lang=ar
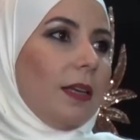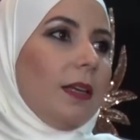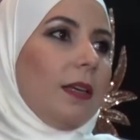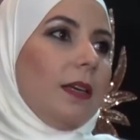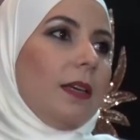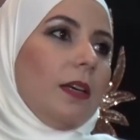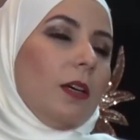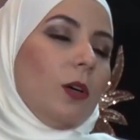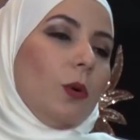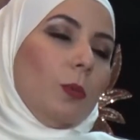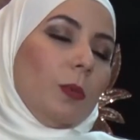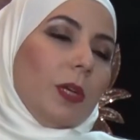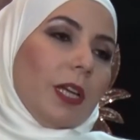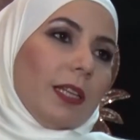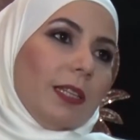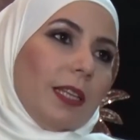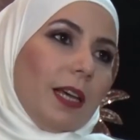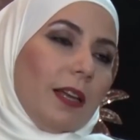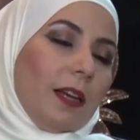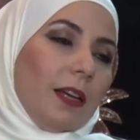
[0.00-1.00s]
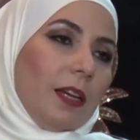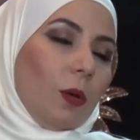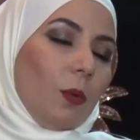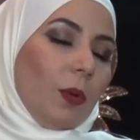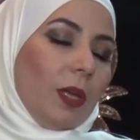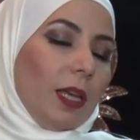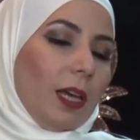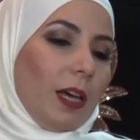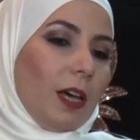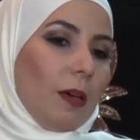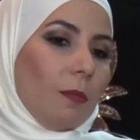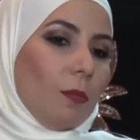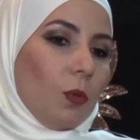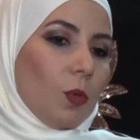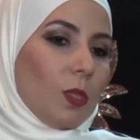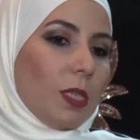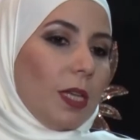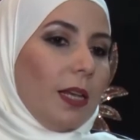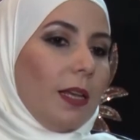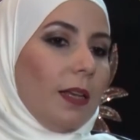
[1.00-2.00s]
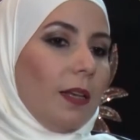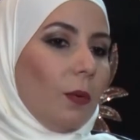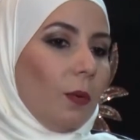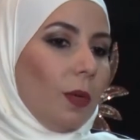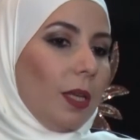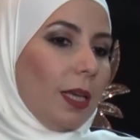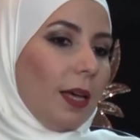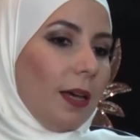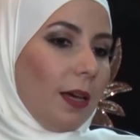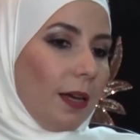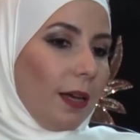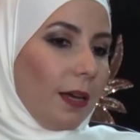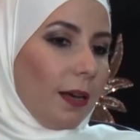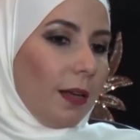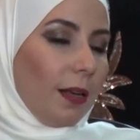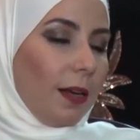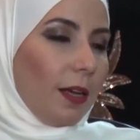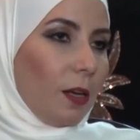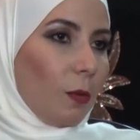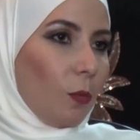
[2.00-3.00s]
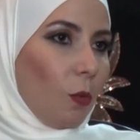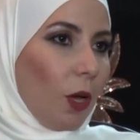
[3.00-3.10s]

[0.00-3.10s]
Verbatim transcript: أه وبنختار انا وياها بنوصل انا وياها لقرار